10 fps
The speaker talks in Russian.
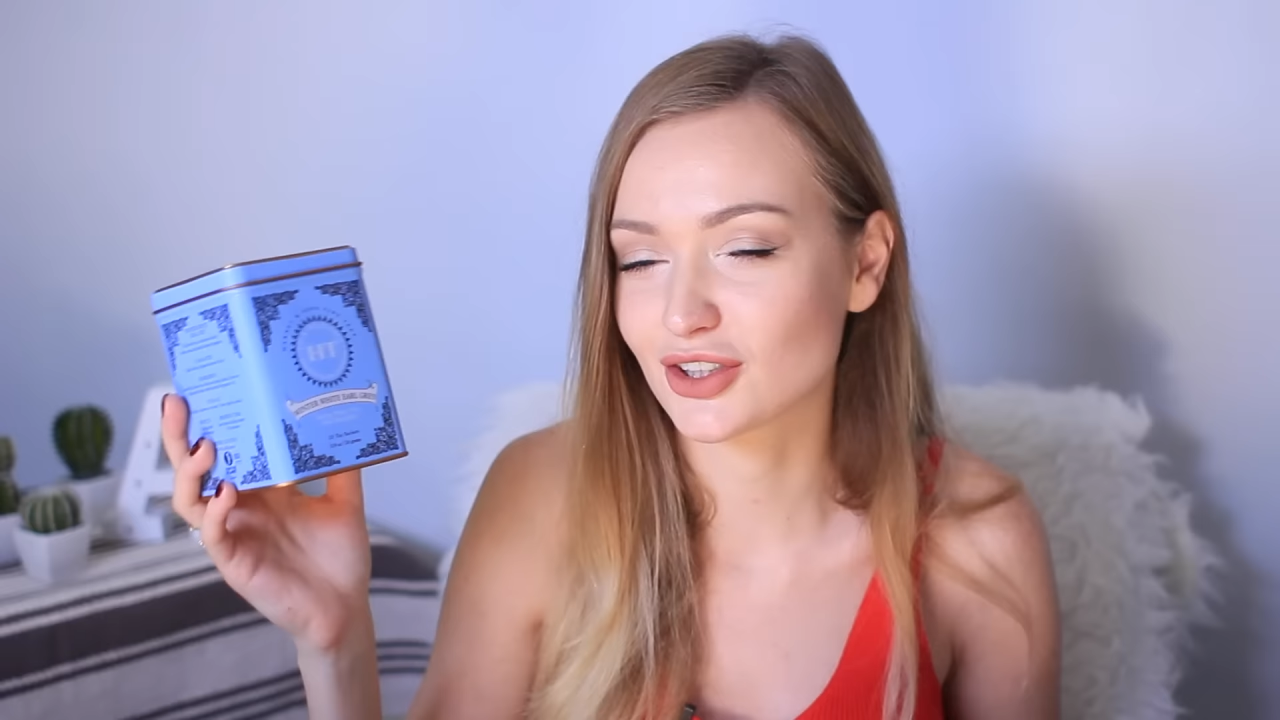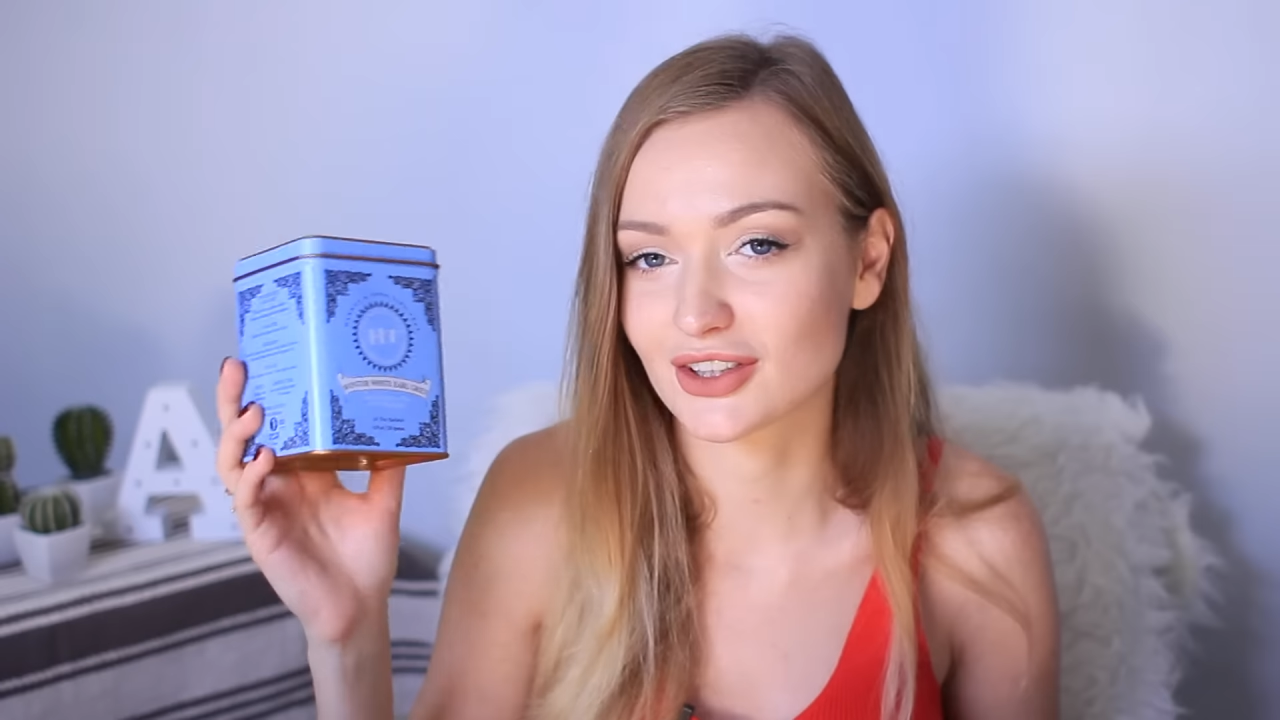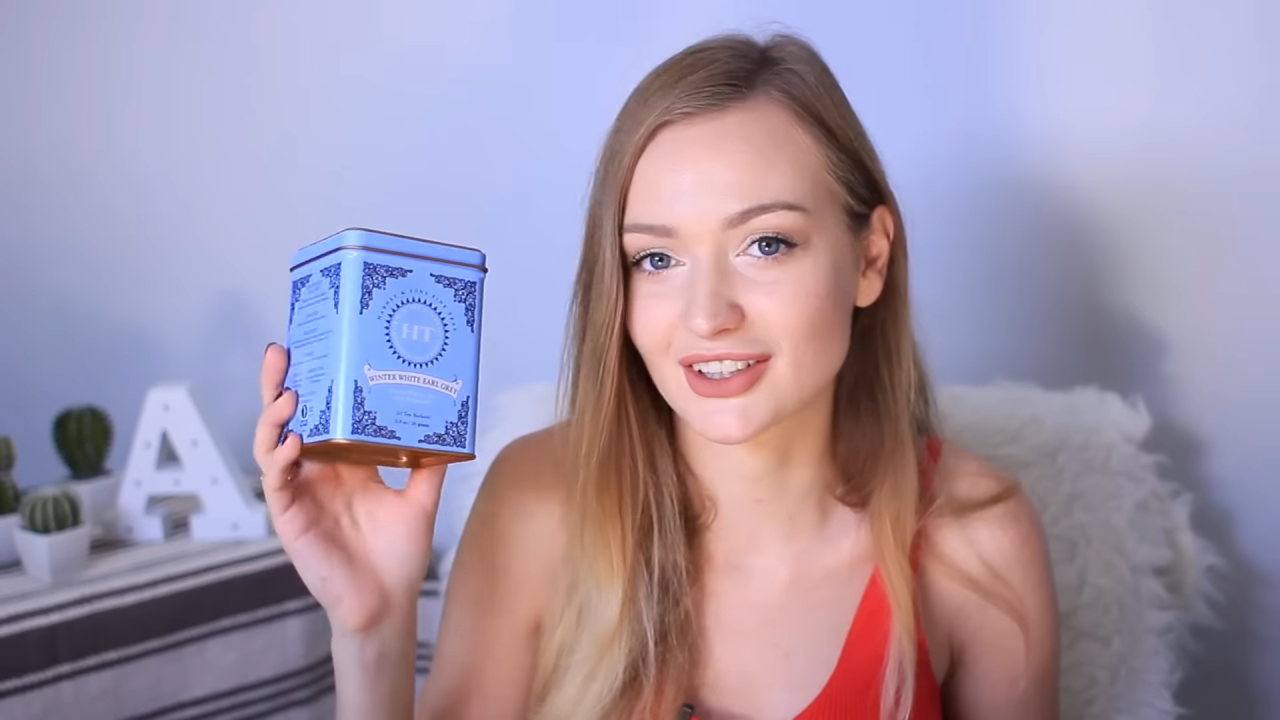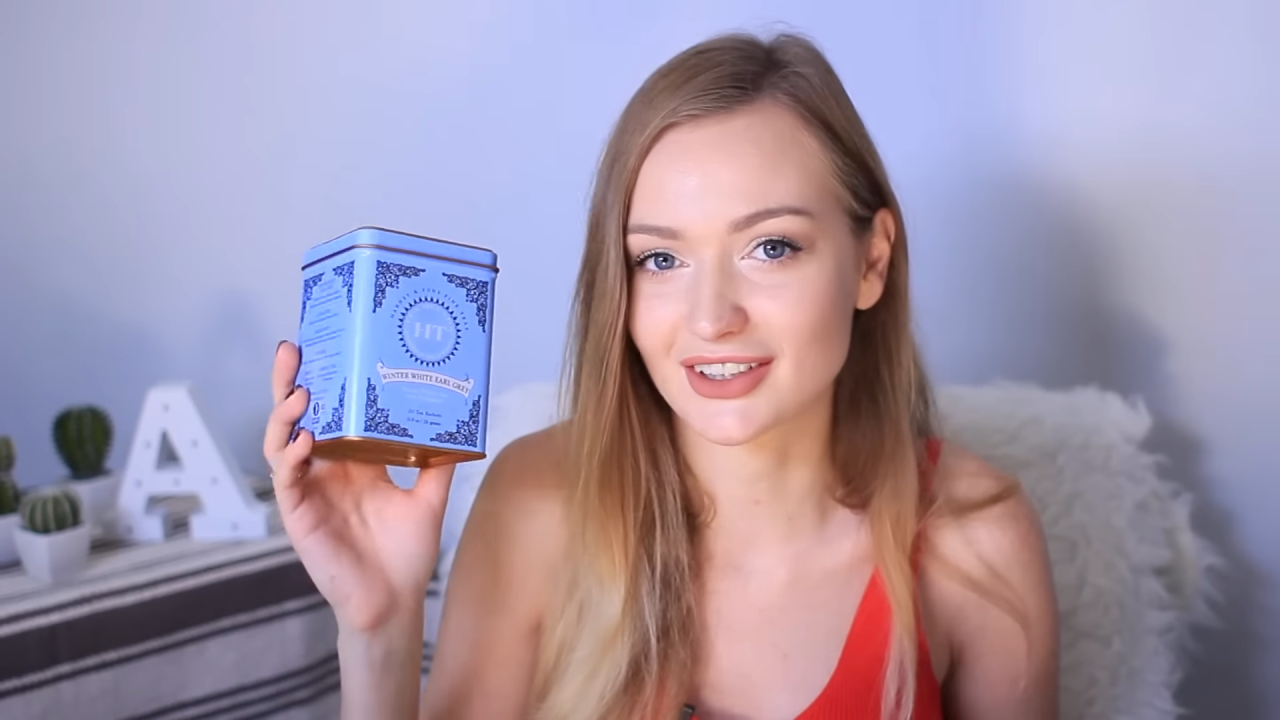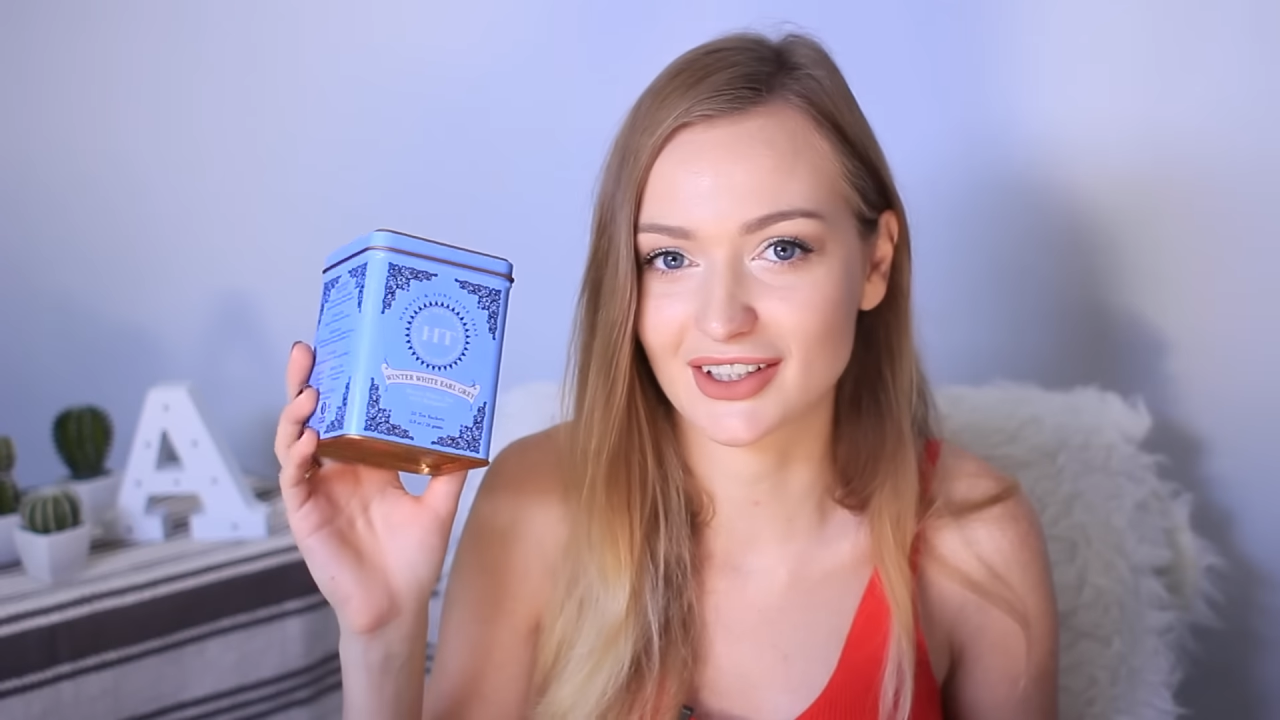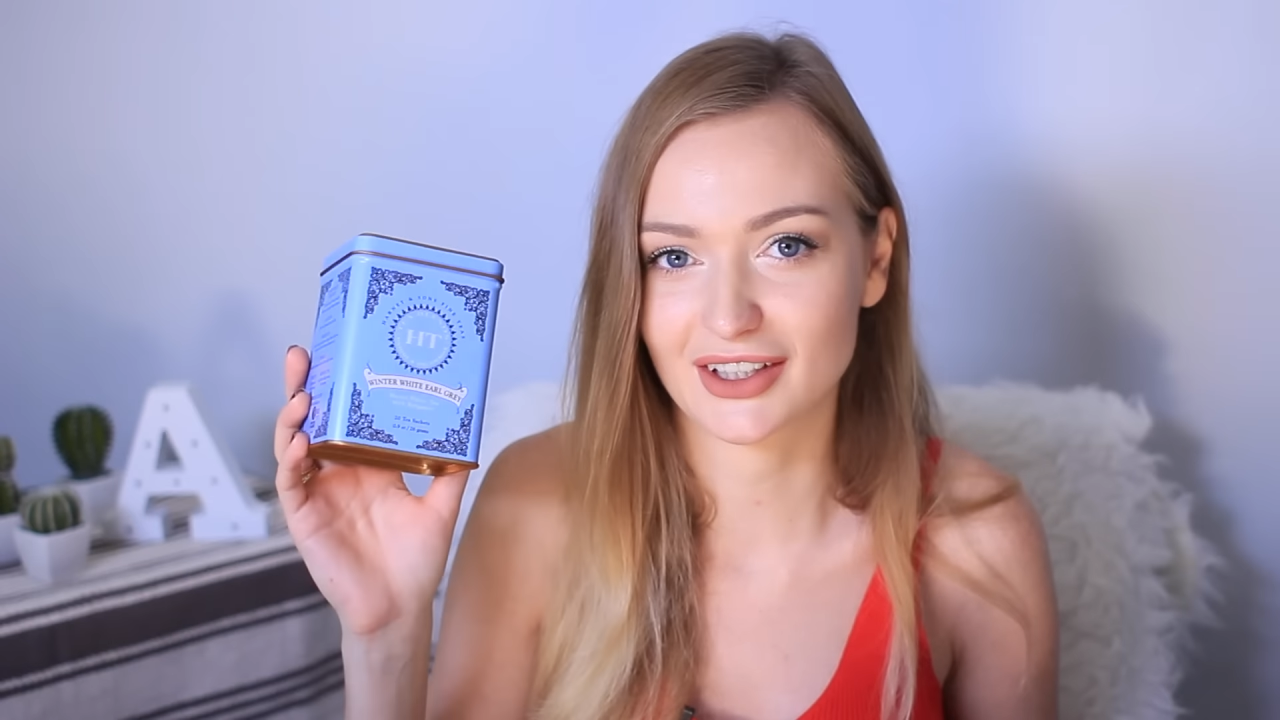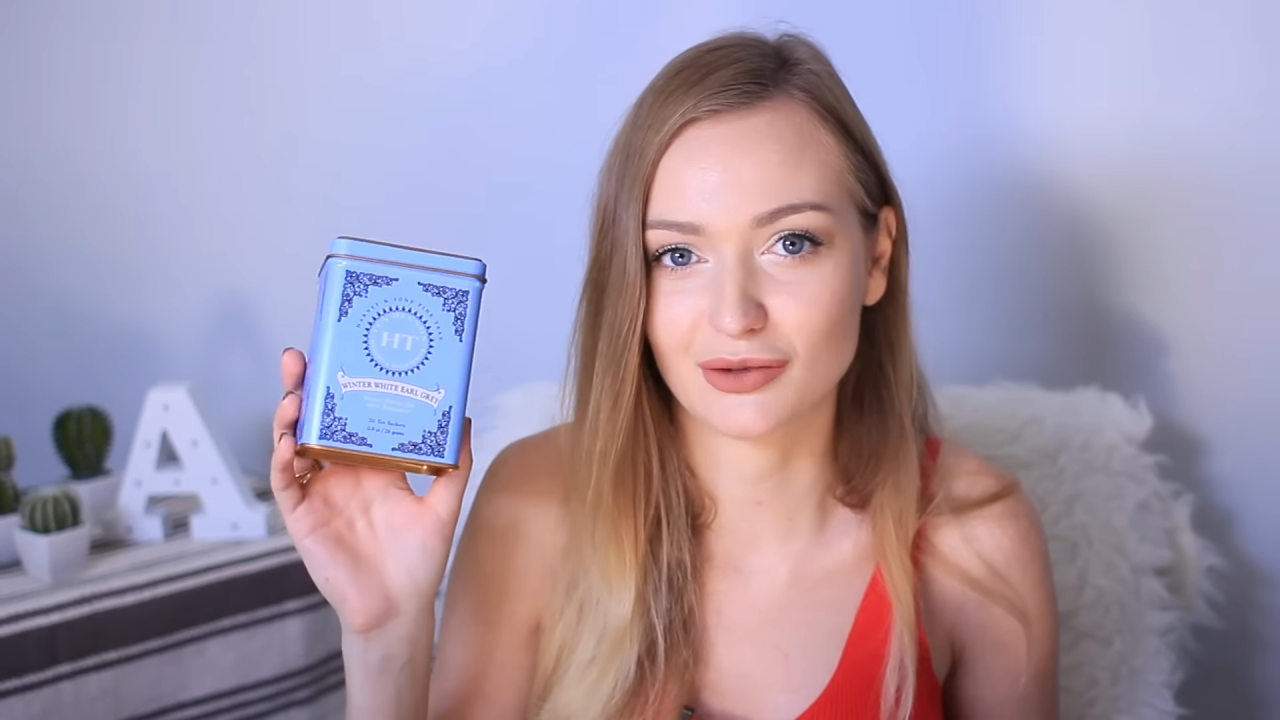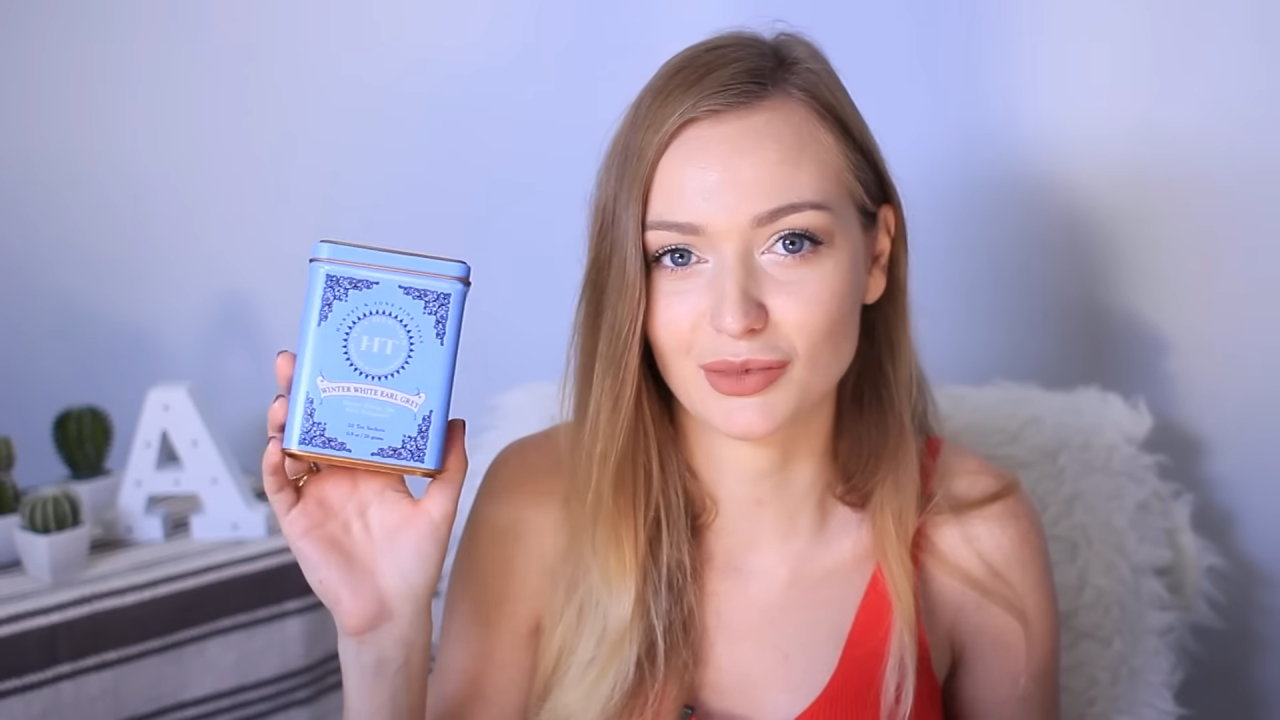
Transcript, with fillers: 4 такие